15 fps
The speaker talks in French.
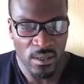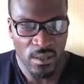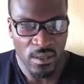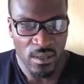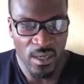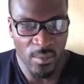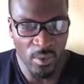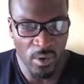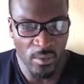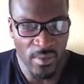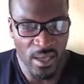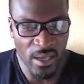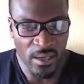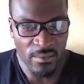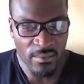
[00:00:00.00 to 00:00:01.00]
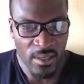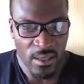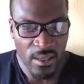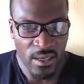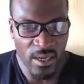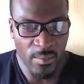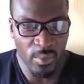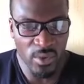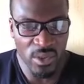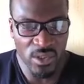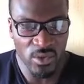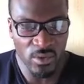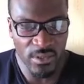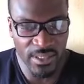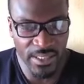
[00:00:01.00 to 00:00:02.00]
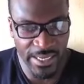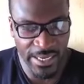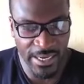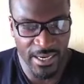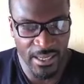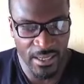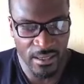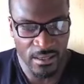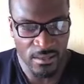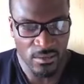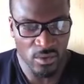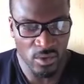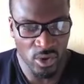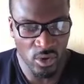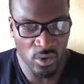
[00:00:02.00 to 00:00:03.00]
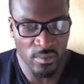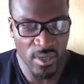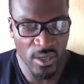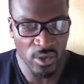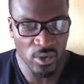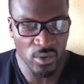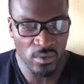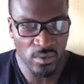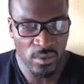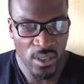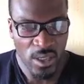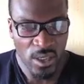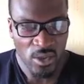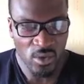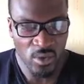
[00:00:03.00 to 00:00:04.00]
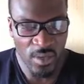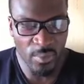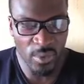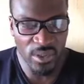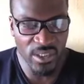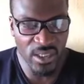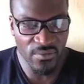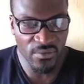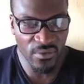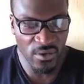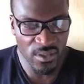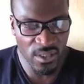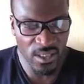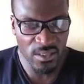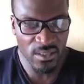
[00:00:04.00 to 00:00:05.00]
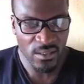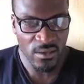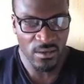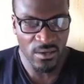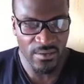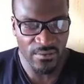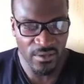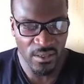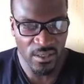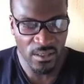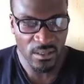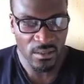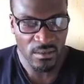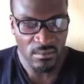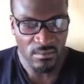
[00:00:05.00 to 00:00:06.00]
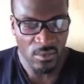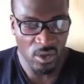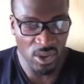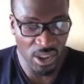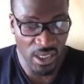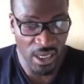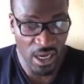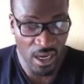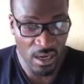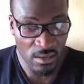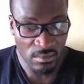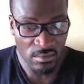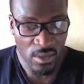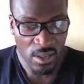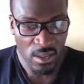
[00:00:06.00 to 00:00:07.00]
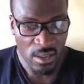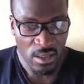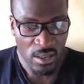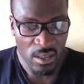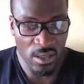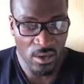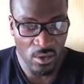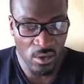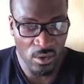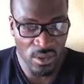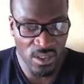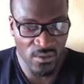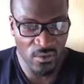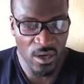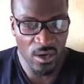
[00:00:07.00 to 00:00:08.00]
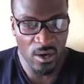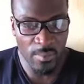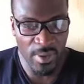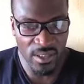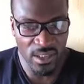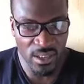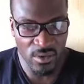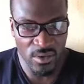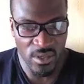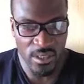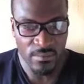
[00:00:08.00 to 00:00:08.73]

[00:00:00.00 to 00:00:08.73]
La première est la position très claire de Jean-Luc Mélenchon sur la politique française en Afrique, en général, et en Côte d'Ivoire en particulier.